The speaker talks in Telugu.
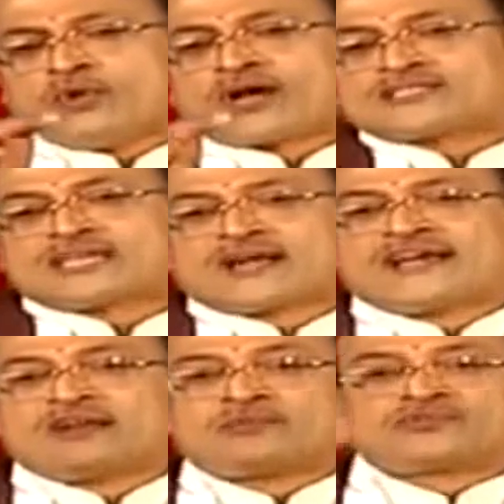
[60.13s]

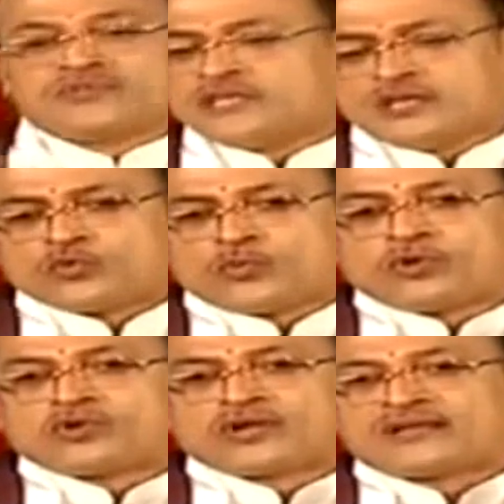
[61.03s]
ఒక్కసారైనా అనిపిస్తుంది ఇన్ని
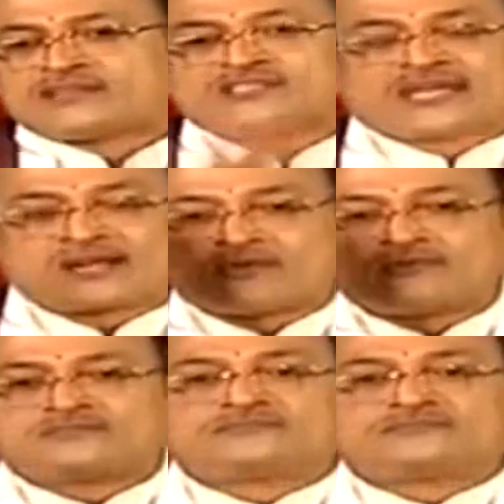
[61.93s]
కుంభకోణాలు అయితే జరగవు